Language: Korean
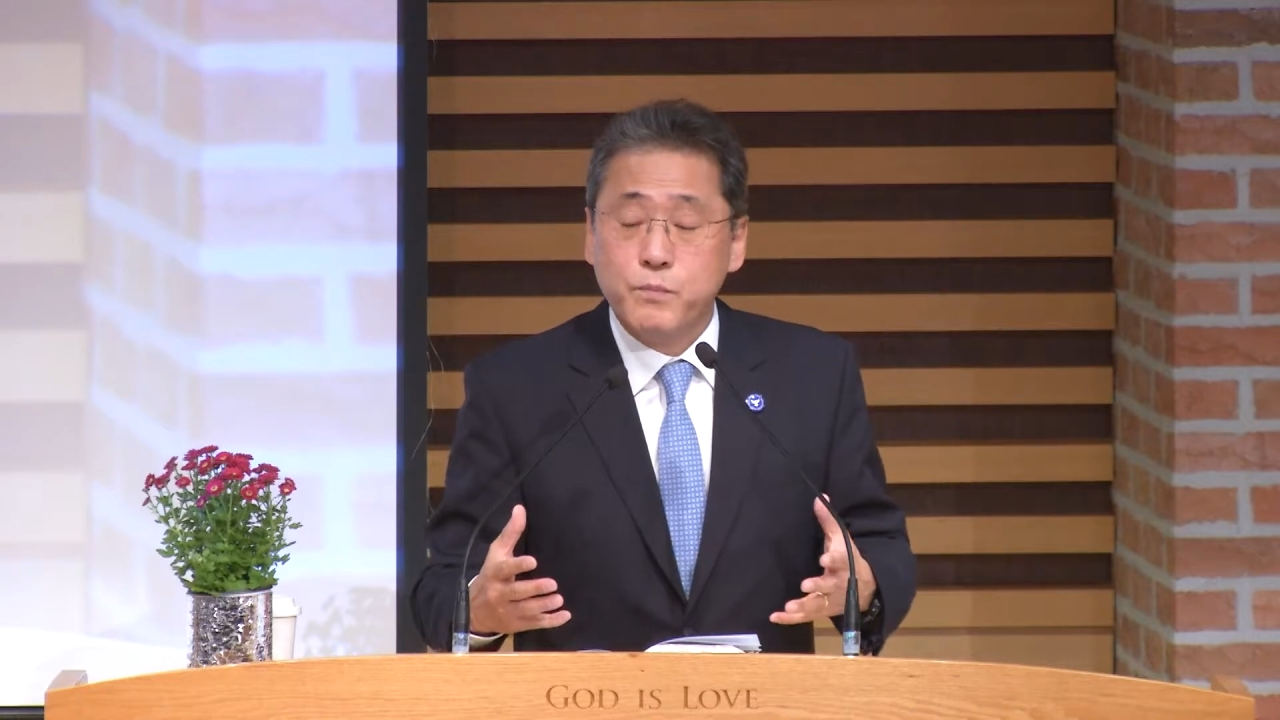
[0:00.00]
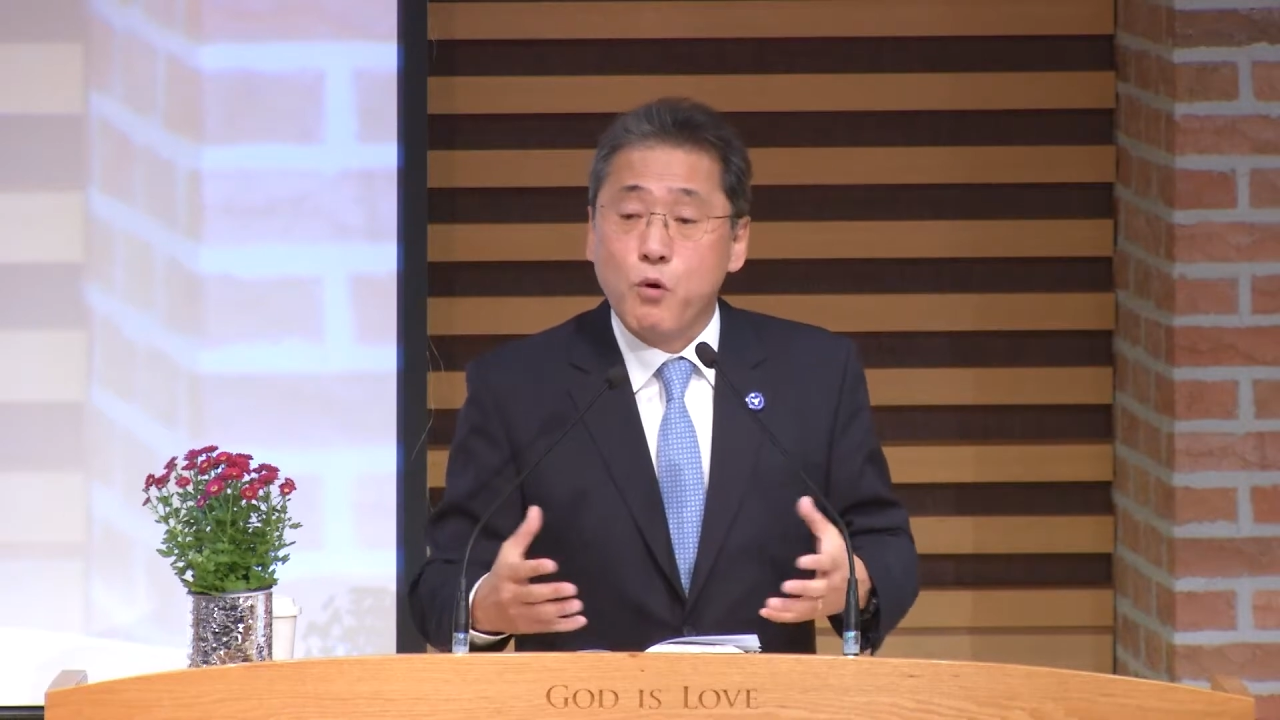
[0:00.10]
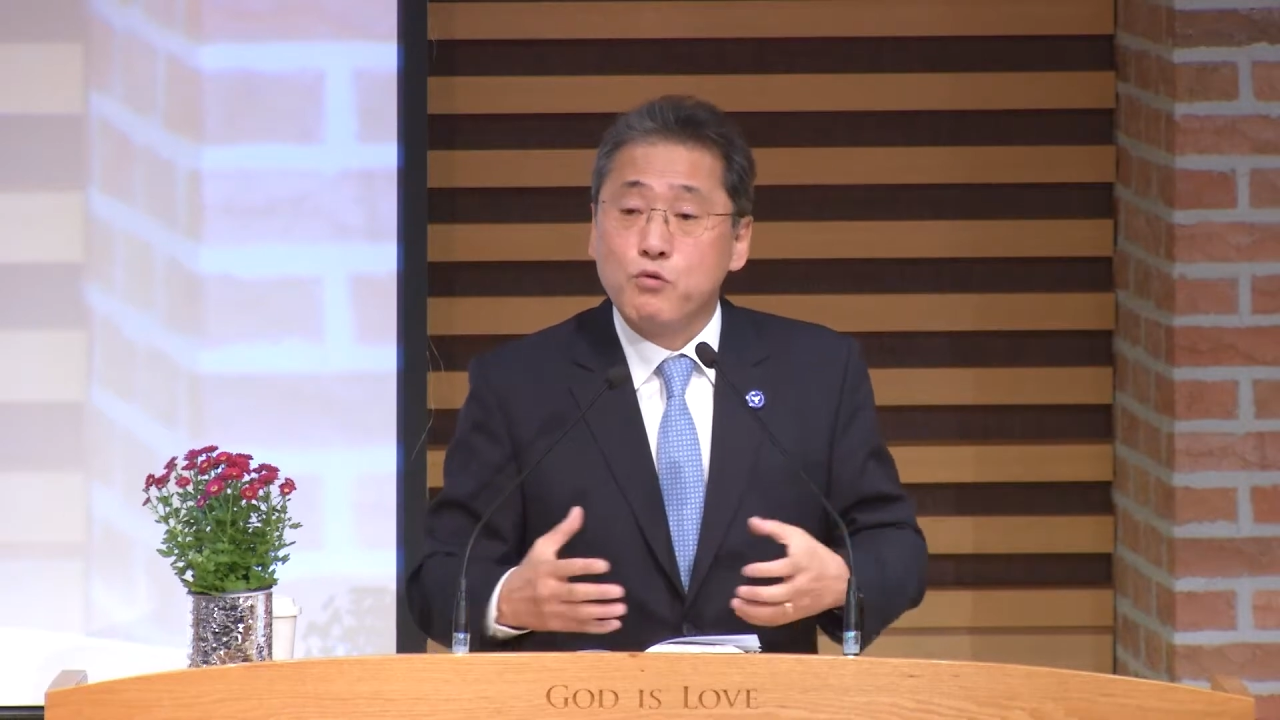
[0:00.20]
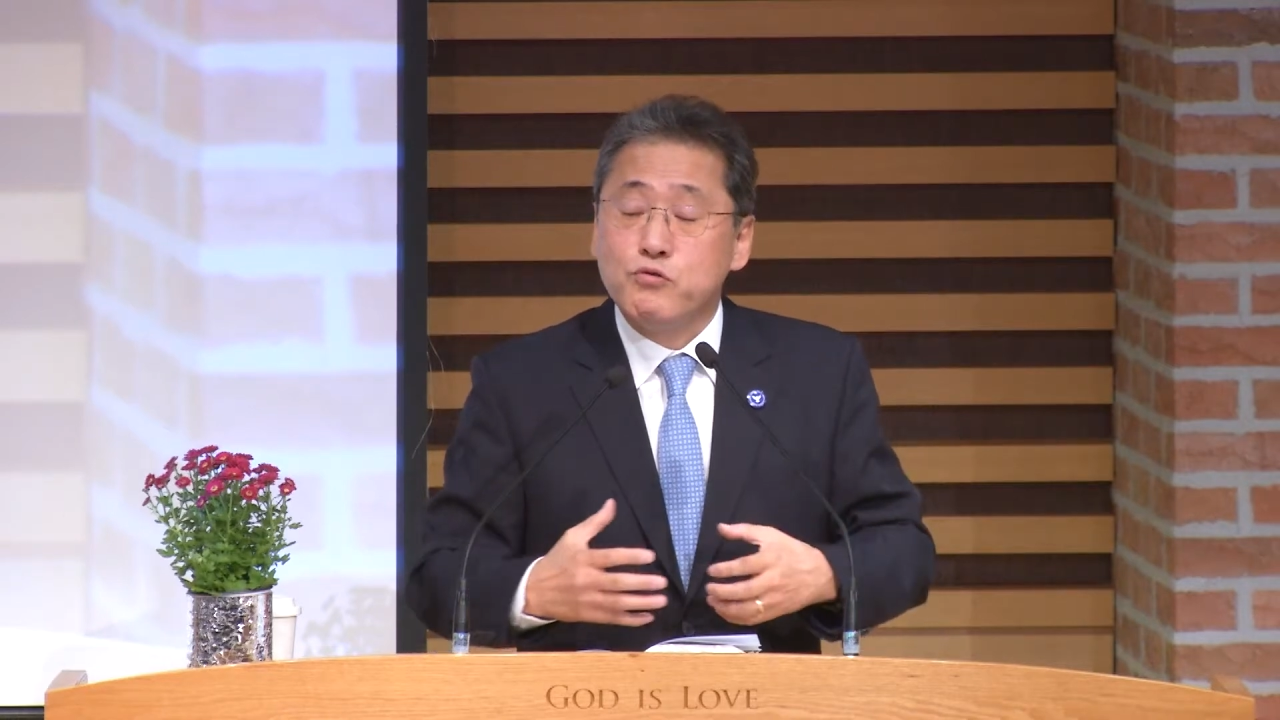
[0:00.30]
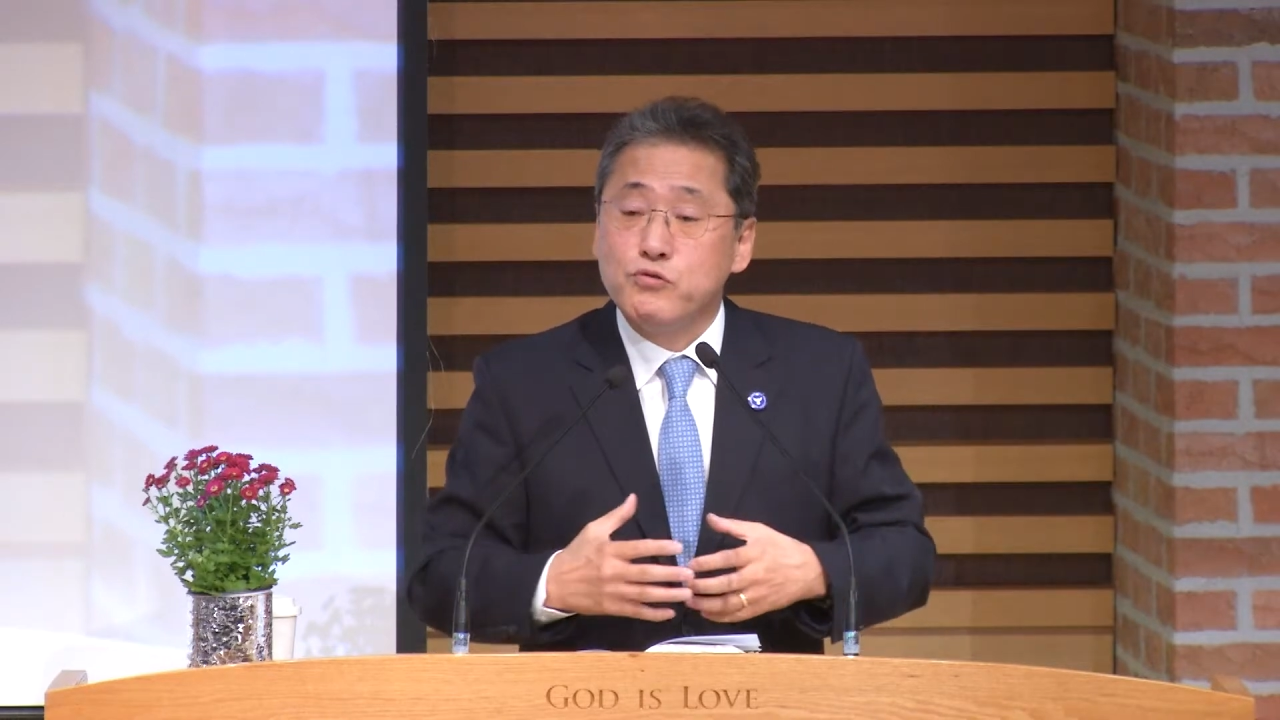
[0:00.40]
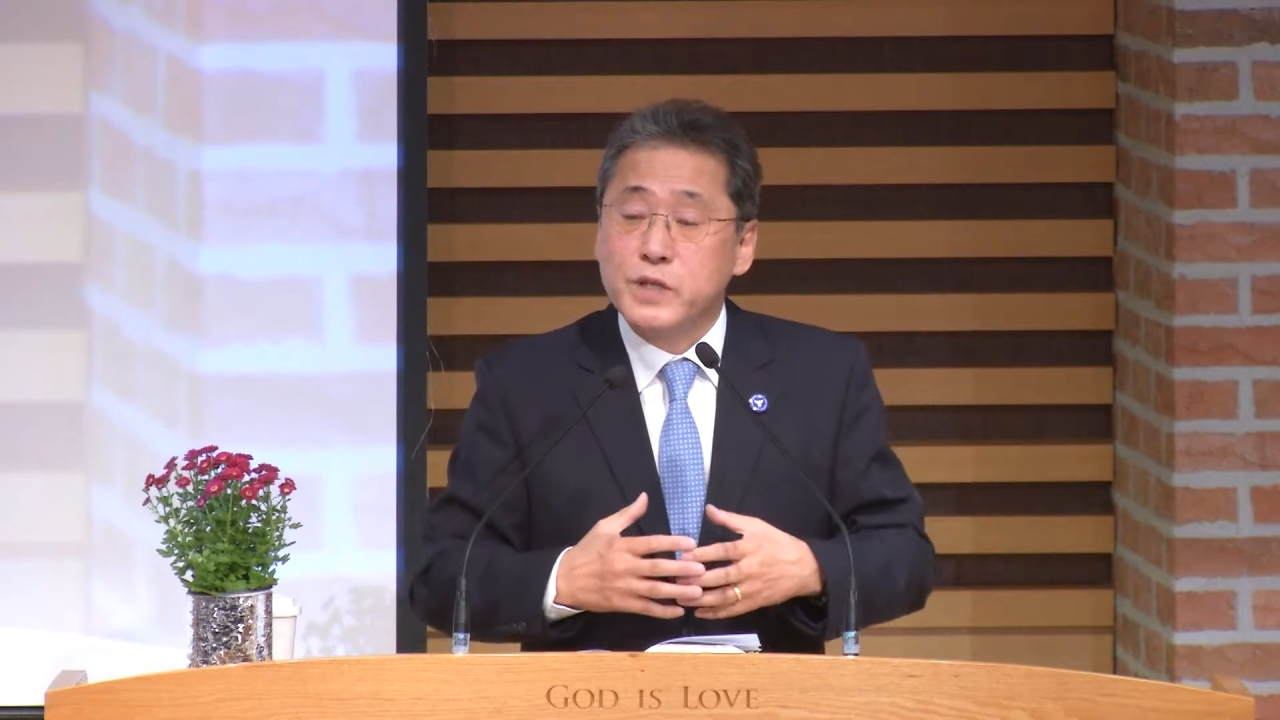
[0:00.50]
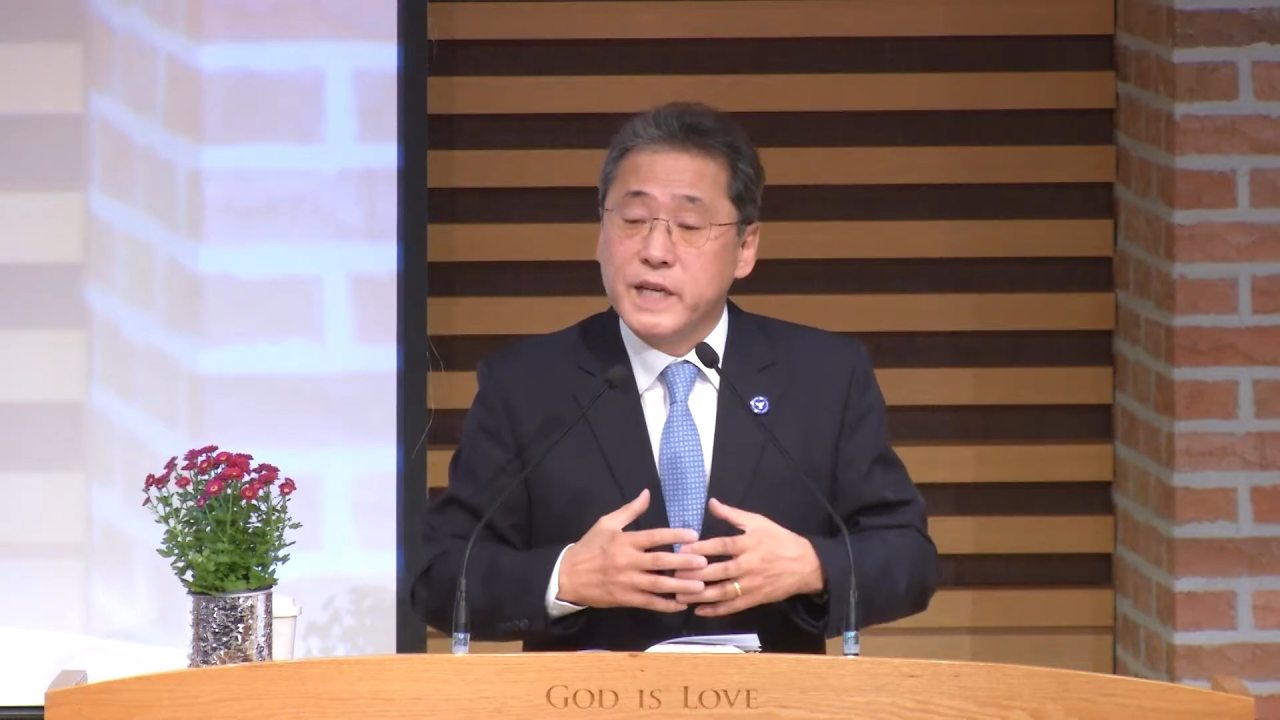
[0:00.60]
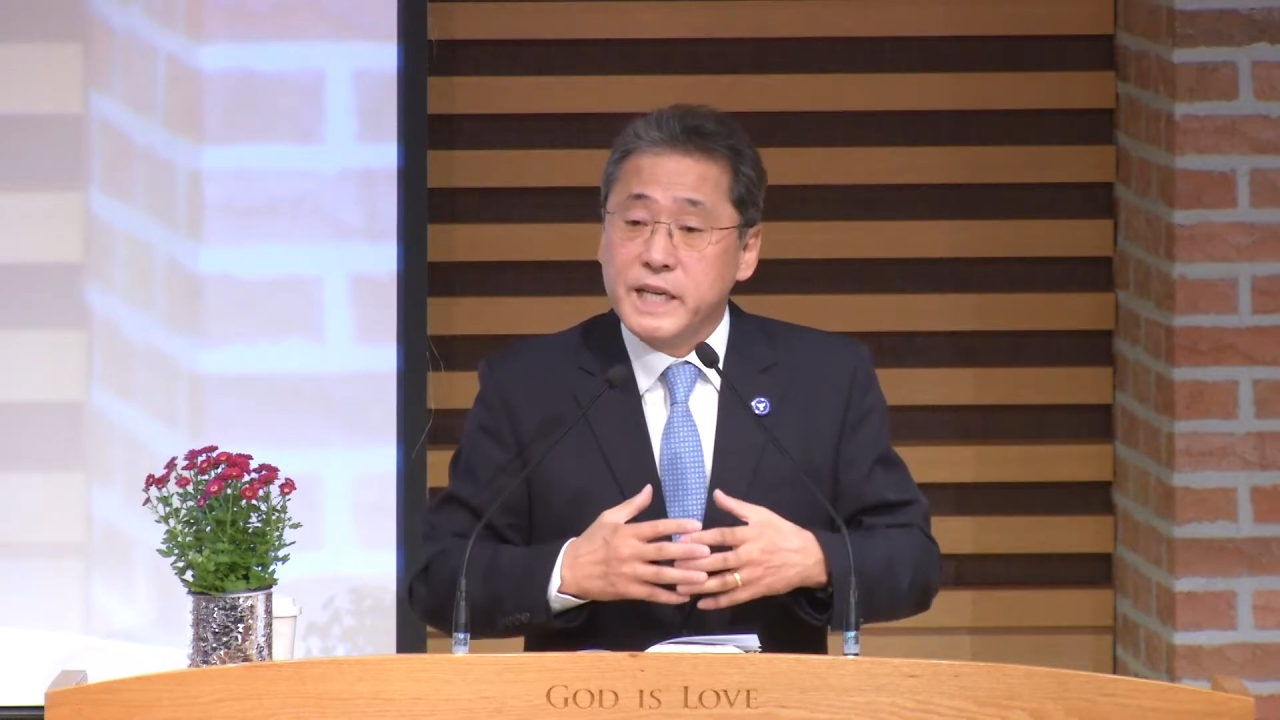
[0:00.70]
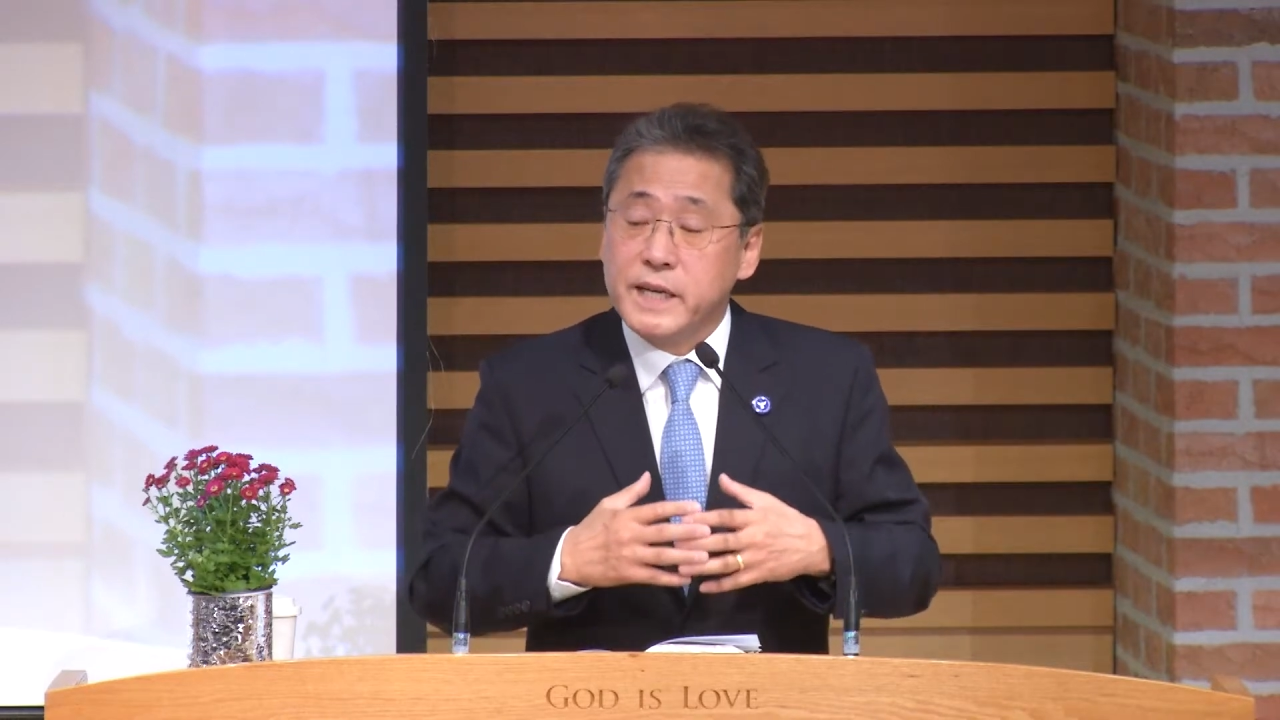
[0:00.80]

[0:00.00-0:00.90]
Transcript: 복국의